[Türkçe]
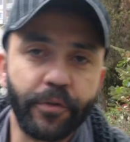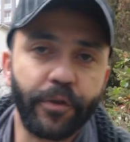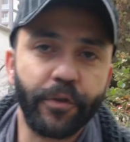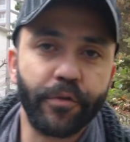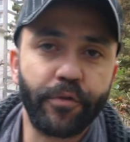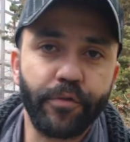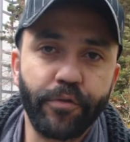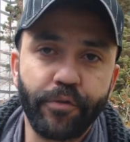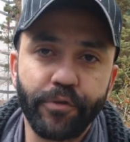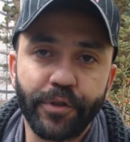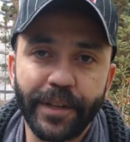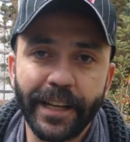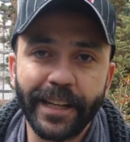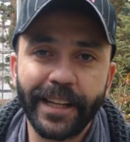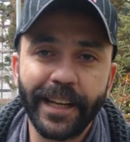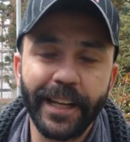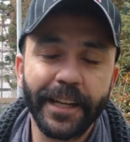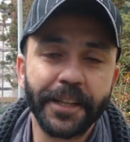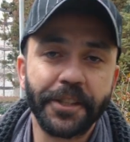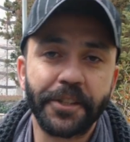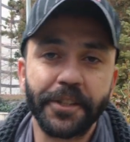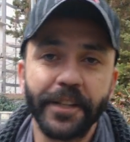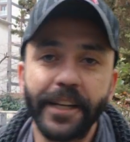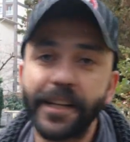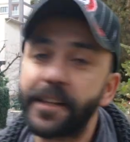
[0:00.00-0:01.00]
kötü düzenin
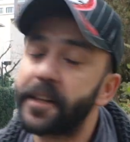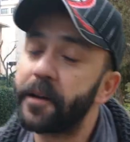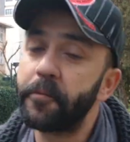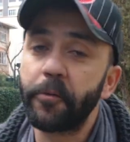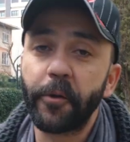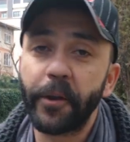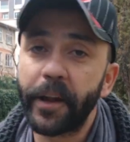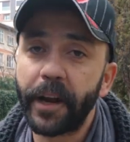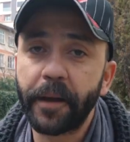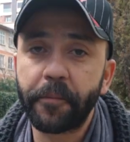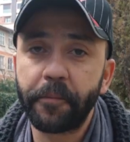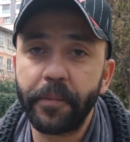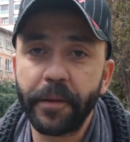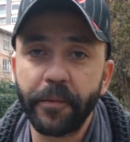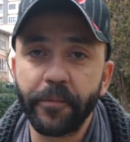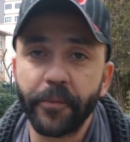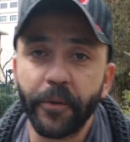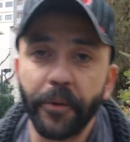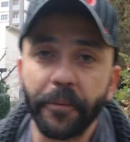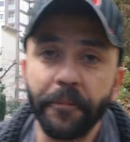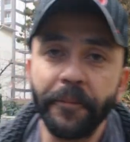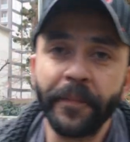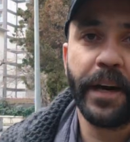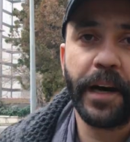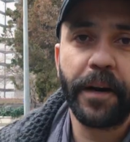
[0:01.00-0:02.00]
ilacı ne tam olarak
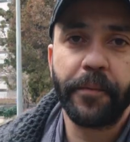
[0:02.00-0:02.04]
bilmiyorum.